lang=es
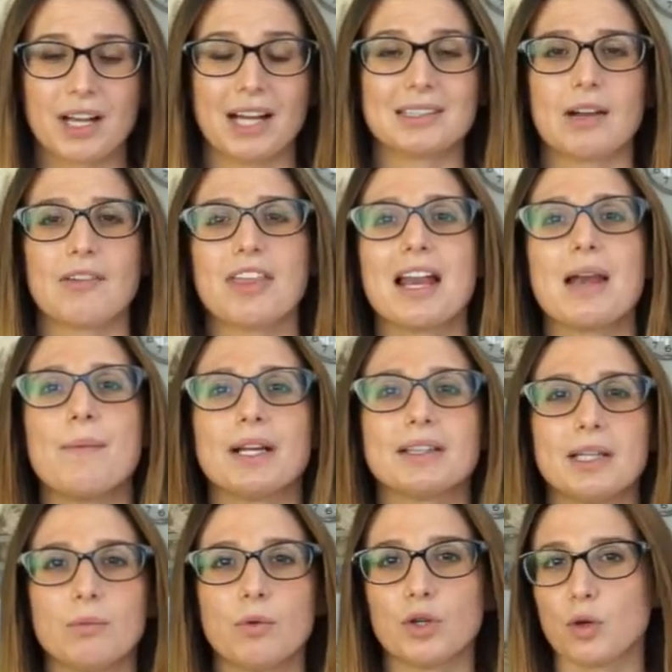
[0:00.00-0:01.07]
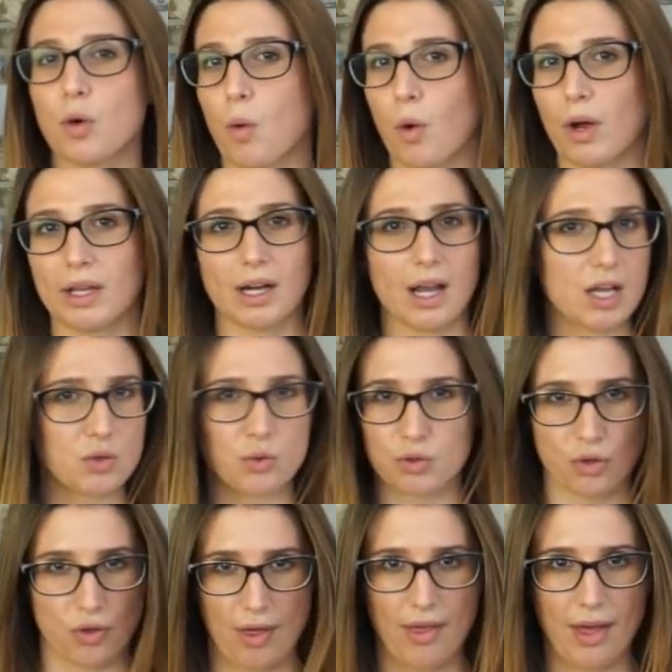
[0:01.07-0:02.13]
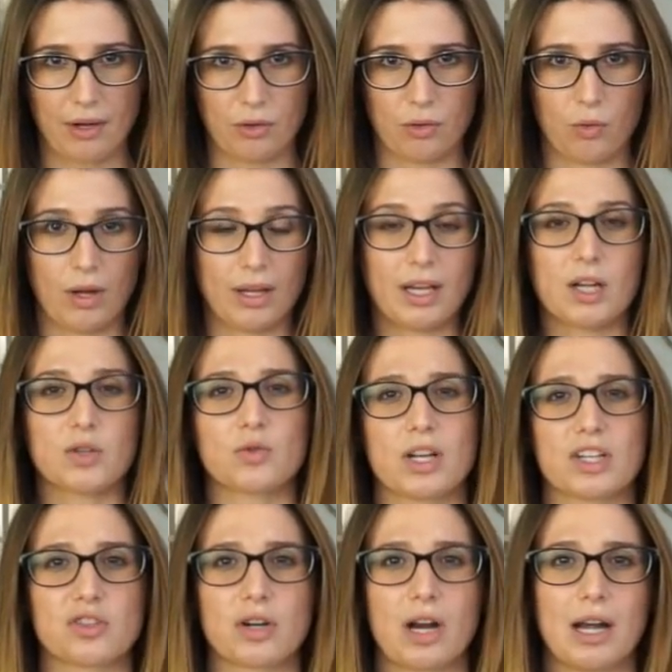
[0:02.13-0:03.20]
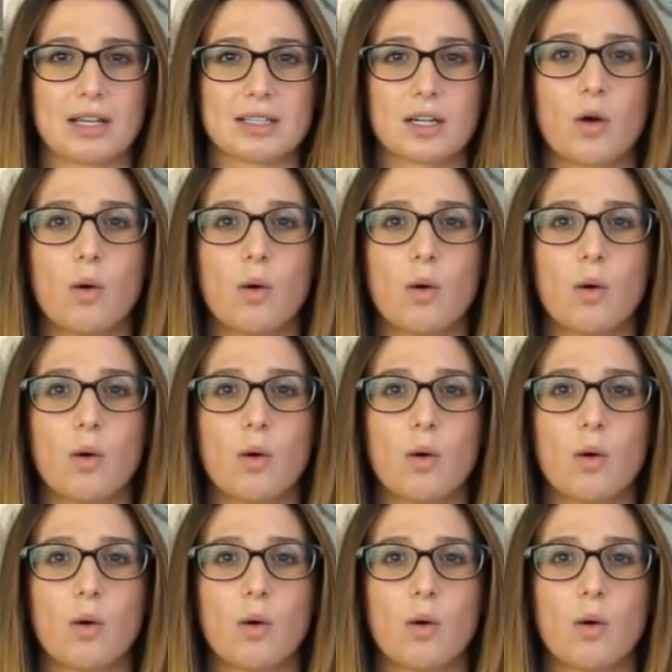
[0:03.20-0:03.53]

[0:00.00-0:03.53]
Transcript: a través del matrimonio con cualquiera de sus ciudadanos, cualquiera de sus nacionales.